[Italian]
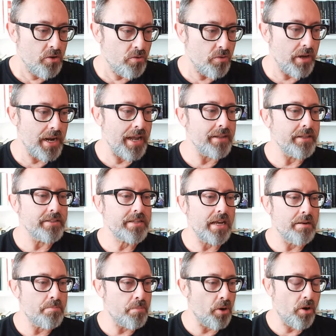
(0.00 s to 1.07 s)
un grande
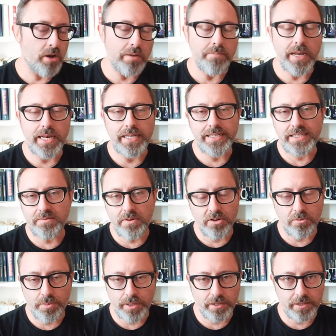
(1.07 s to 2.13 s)
scalpore, bellissime
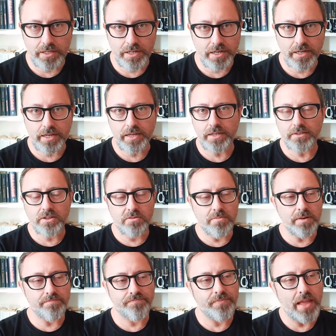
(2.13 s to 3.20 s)
copertine che insomma
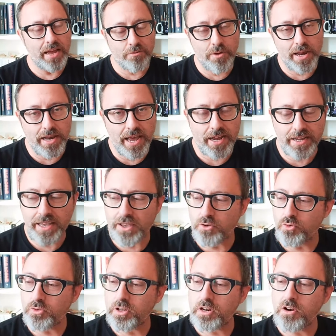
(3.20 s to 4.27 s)
quelle anche
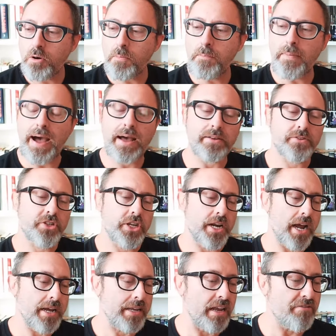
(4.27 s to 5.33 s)
aiutano, ma
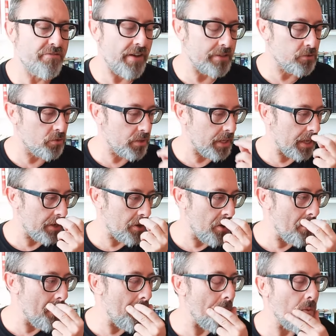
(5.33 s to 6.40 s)
c'era anche il fatto che
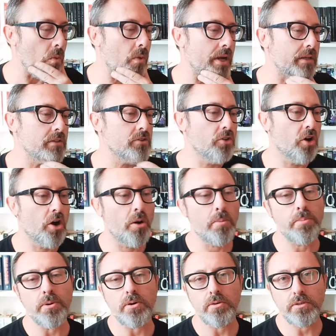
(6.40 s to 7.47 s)
comunque
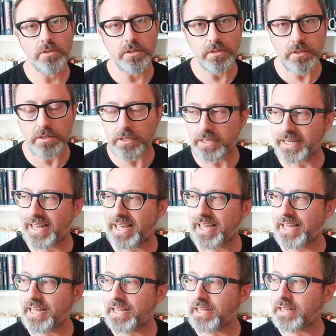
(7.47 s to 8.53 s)
dopo eh,
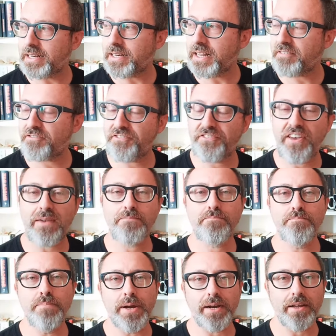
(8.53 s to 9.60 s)
la, la,
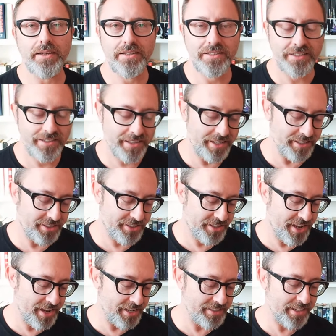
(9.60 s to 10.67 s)
febbre che
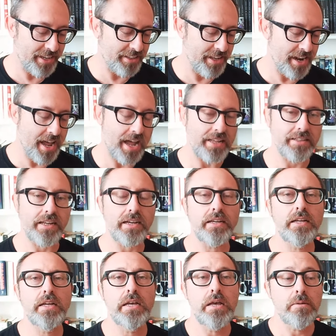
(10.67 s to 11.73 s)
si era scatenata
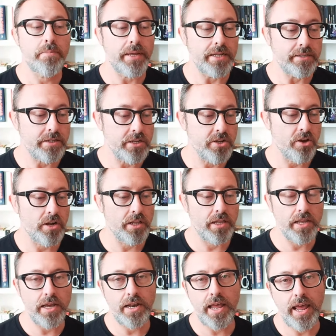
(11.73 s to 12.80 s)
per Il Signore
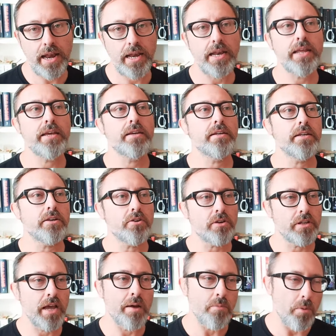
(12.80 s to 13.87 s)
degli Anelli,
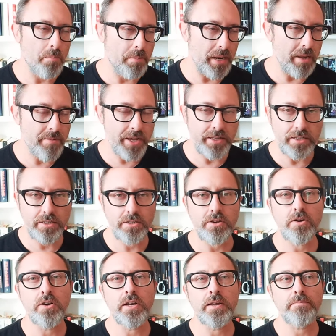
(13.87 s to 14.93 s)
ricordiamo prima
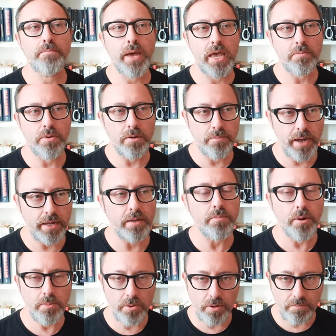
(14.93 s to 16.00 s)
edizione, paperback
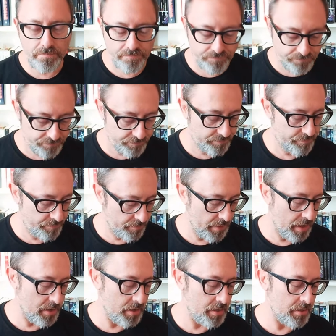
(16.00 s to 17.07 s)
proprio,
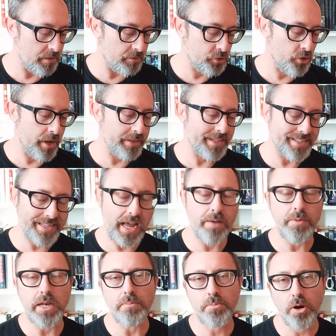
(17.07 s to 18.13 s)
eh, cioè
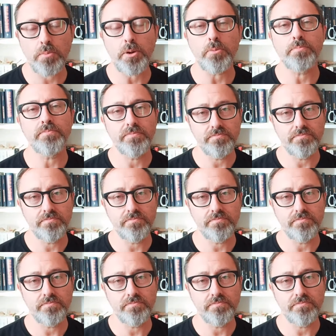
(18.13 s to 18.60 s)
tascabile, proprio